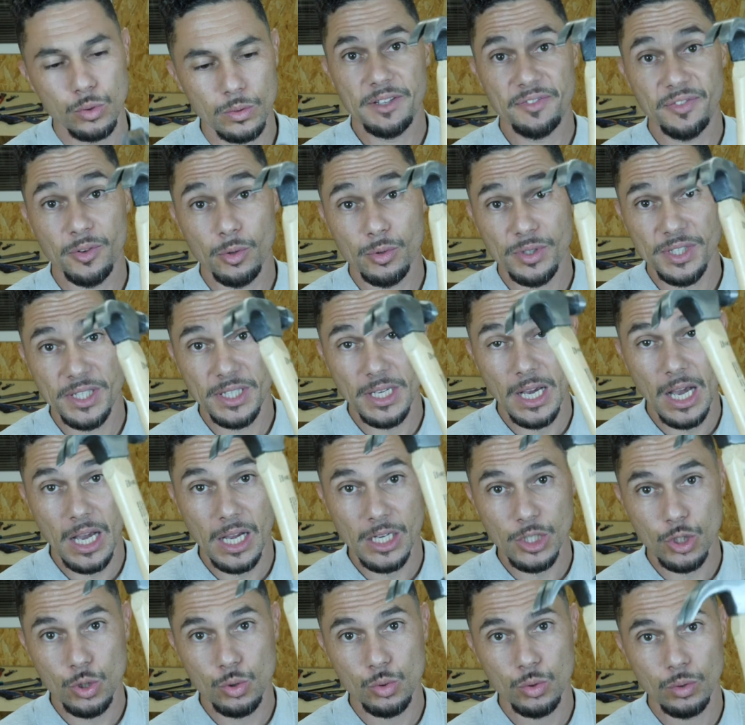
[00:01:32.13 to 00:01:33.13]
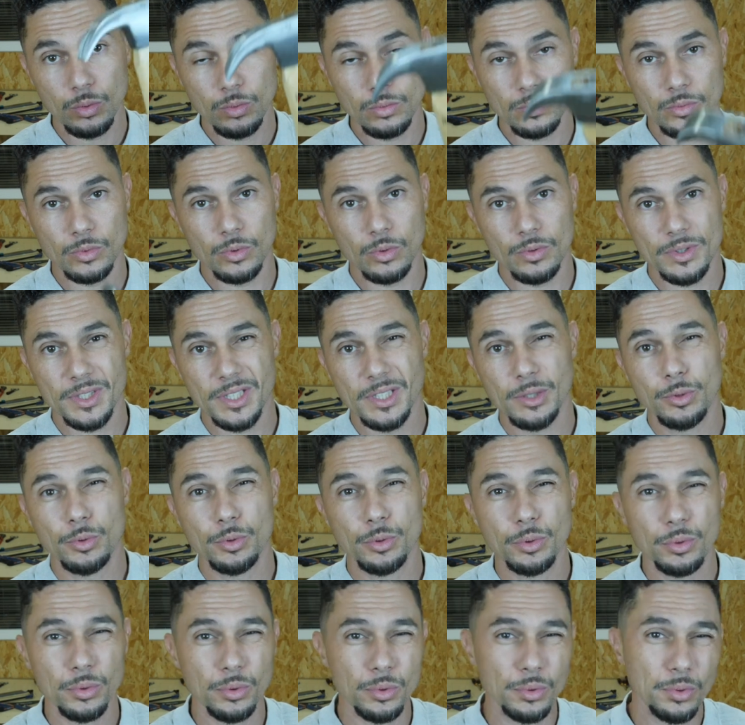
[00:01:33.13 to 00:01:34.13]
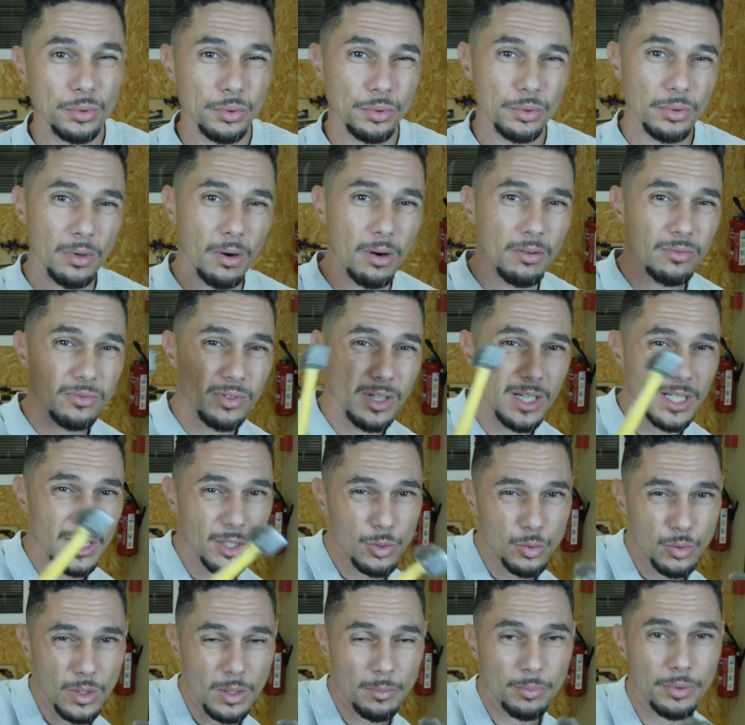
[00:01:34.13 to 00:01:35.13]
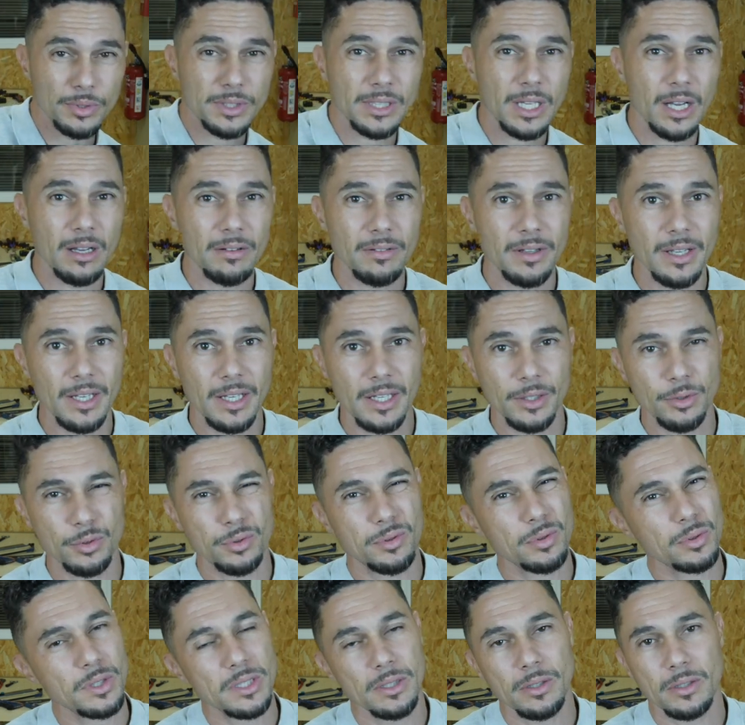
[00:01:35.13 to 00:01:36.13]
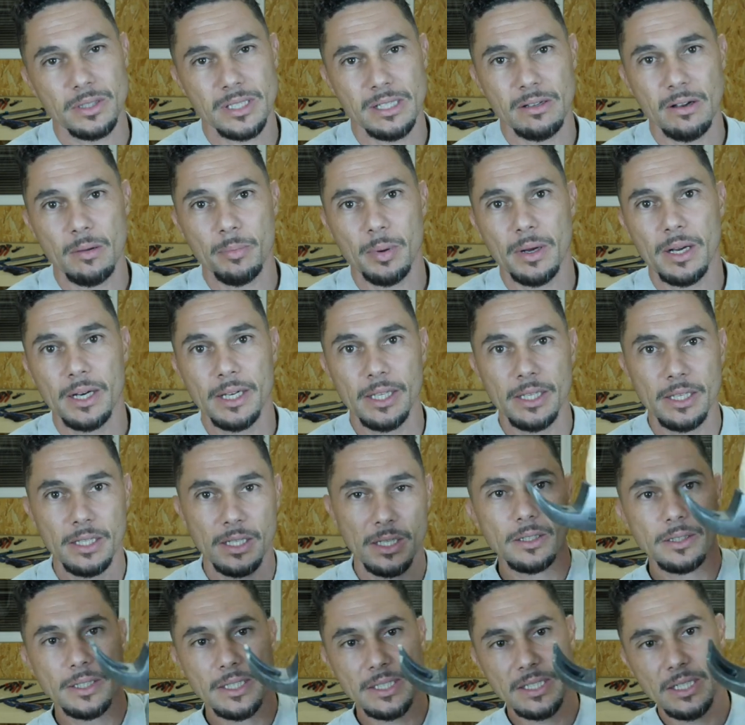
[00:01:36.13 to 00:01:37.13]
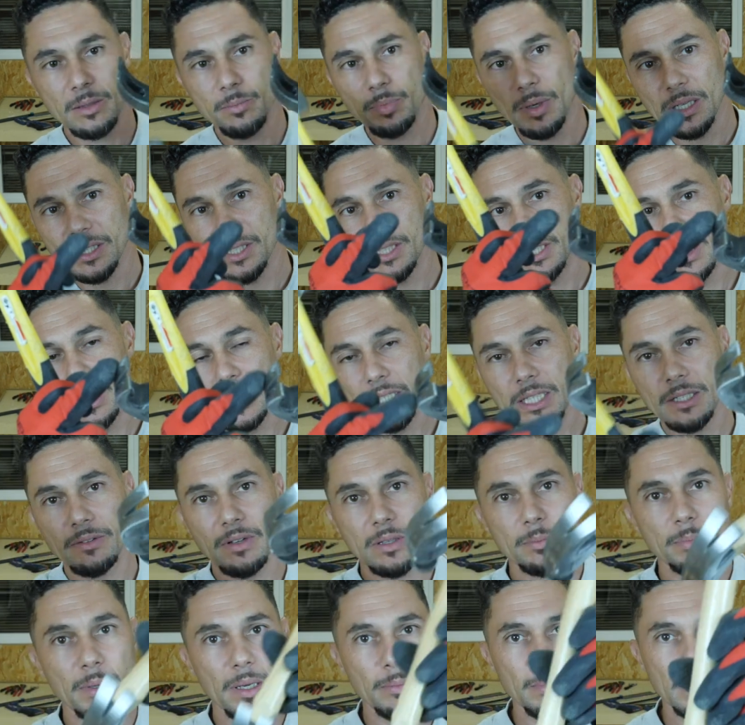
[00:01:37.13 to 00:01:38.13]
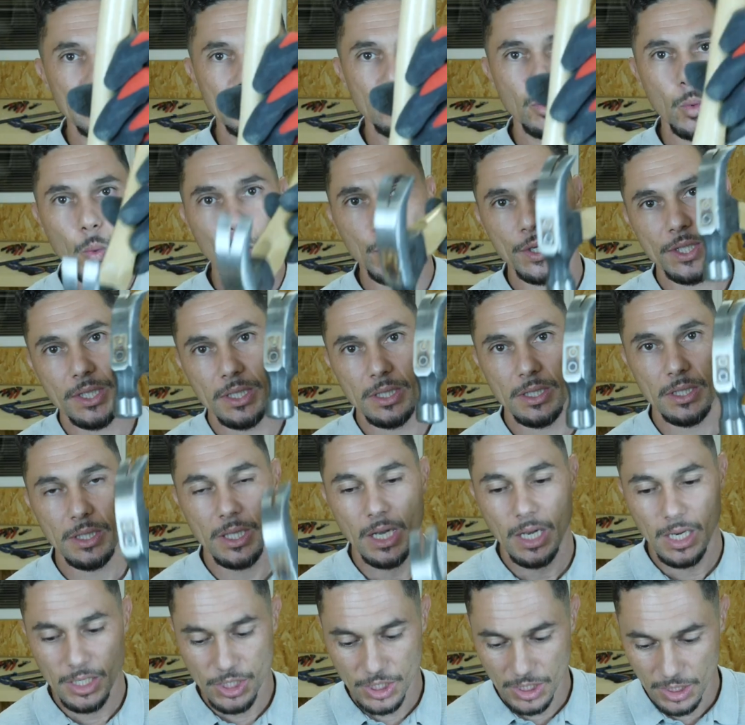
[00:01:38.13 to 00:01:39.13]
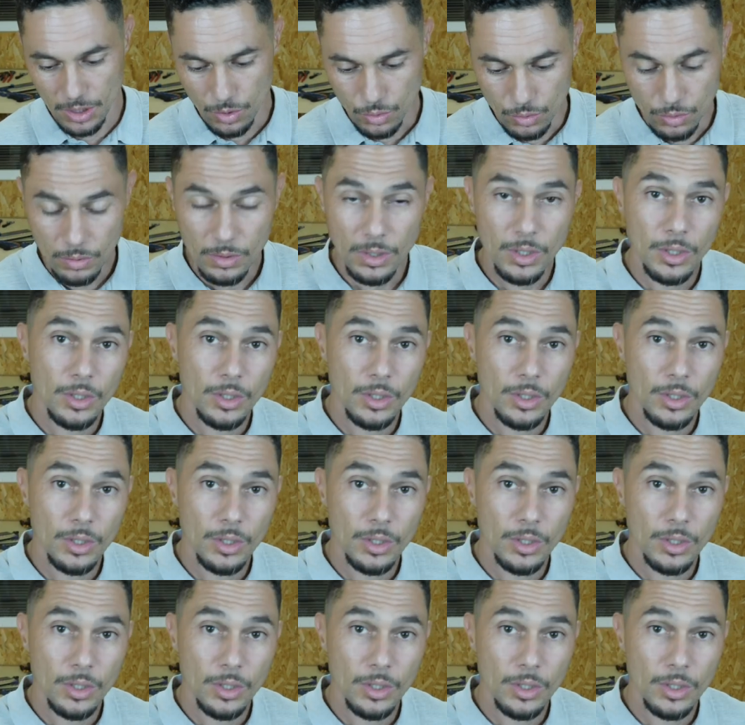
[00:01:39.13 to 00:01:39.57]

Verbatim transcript: Il fait aussi arrache-clous. Donc si tu envoies un clou un peu de travers et que tu te dis non, ça va pas aller, tu as cette partie-là qui va te permettre d'arracher le clou.